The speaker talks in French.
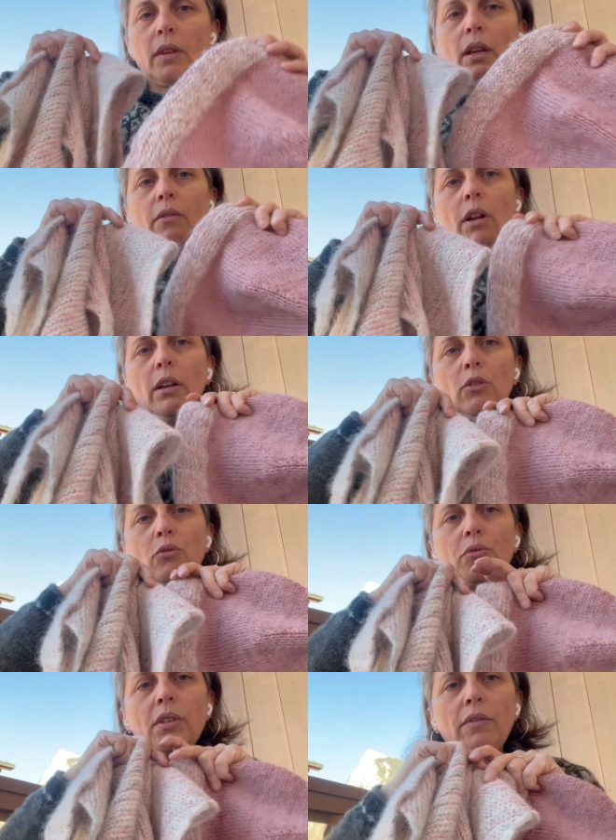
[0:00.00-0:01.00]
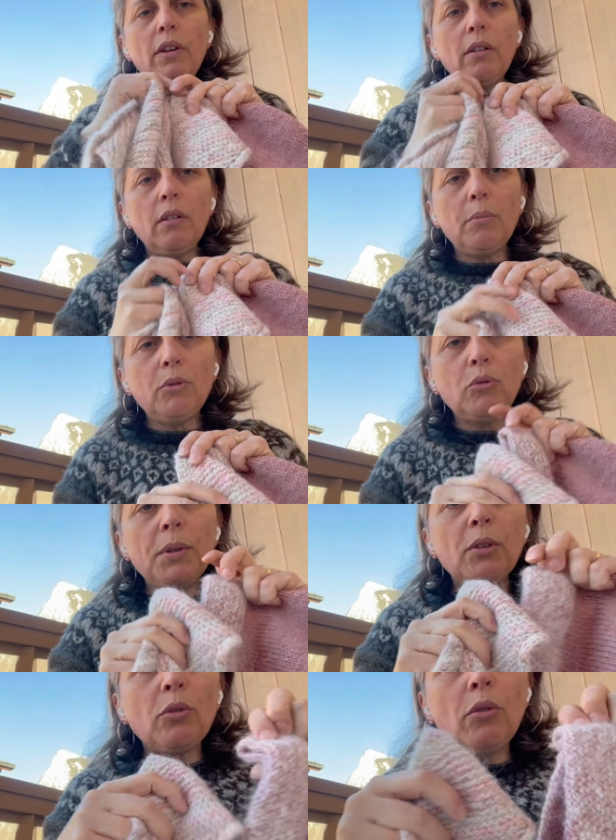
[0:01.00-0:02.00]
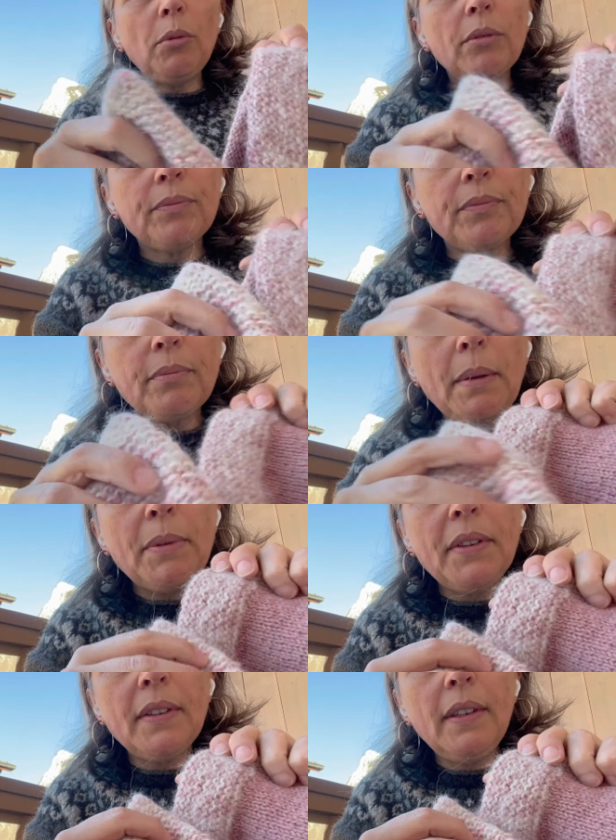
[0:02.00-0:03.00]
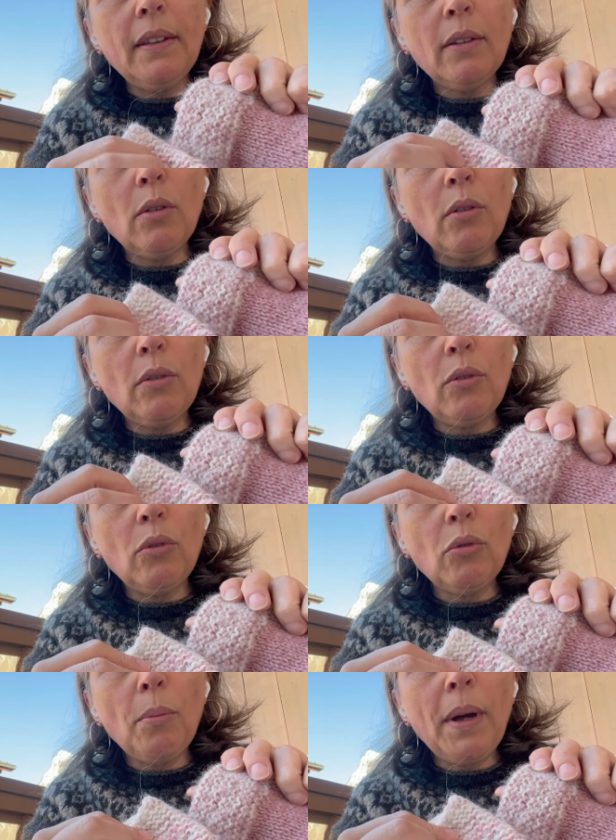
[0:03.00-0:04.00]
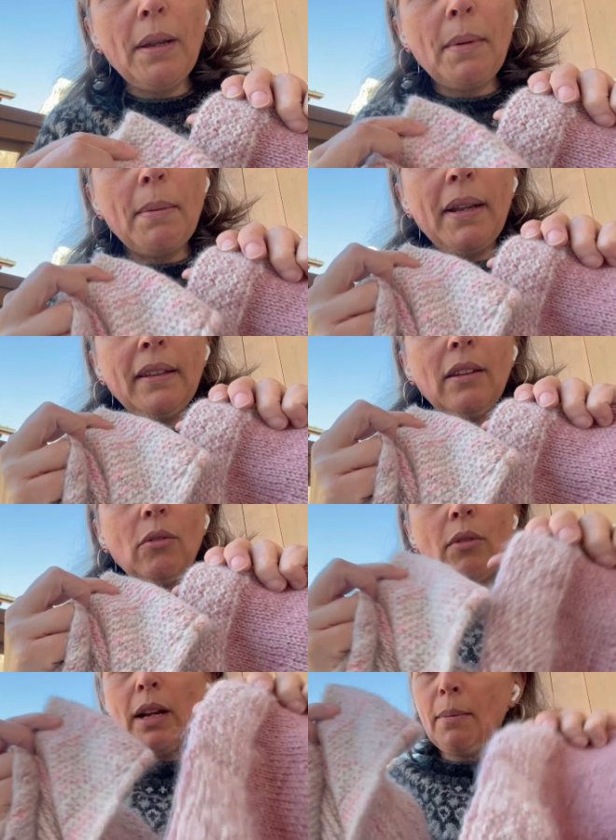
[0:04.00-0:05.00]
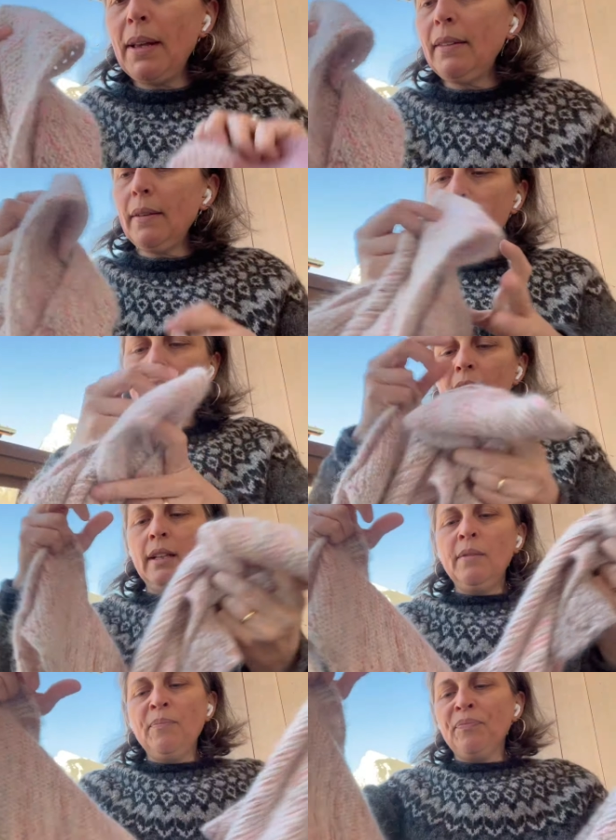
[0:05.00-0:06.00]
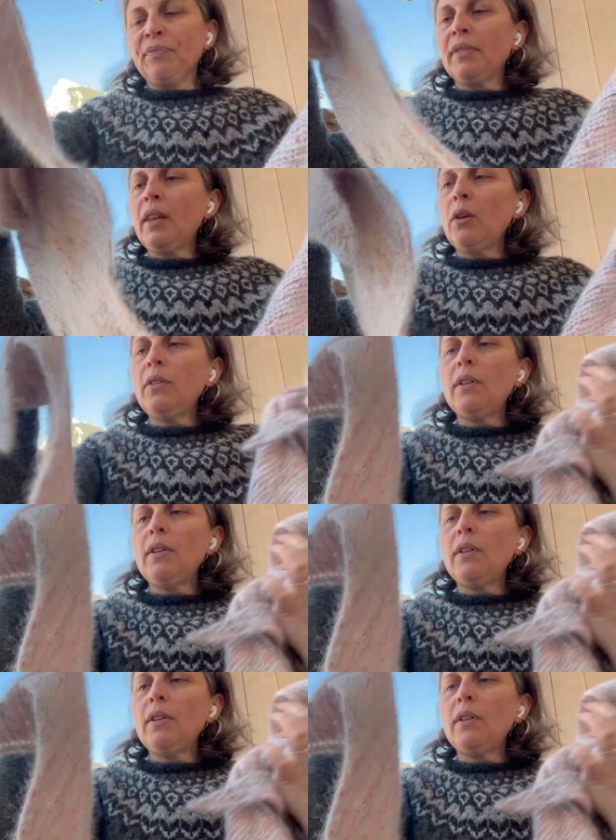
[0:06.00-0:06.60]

et voilà, et du coup ça va plutôt bien ensemble, même si ce ne sont pas les mêmes laines qui sont à la base. D'ailleurs,